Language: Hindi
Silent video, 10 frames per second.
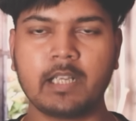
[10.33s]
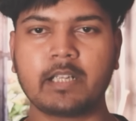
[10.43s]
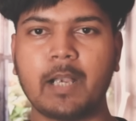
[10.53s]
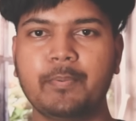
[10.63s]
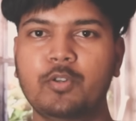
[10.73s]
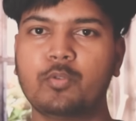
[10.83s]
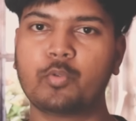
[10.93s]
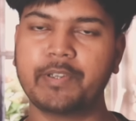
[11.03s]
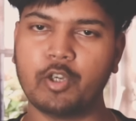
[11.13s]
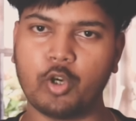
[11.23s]
काफ़ी लोगों
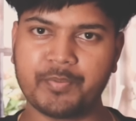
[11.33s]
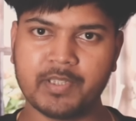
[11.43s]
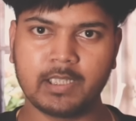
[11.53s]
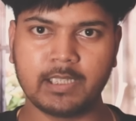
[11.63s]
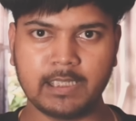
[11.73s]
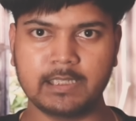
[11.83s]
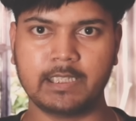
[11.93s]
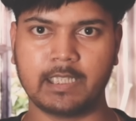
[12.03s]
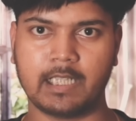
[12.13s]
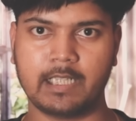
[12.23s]
को ये ऑप्शन नहीं
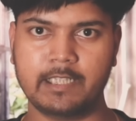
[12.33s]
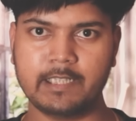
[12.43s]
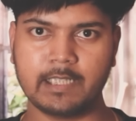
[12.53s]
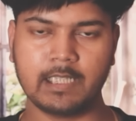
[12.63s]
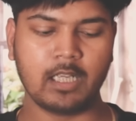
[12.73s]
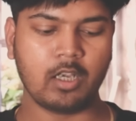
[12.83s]
दिख रहा है ठीक है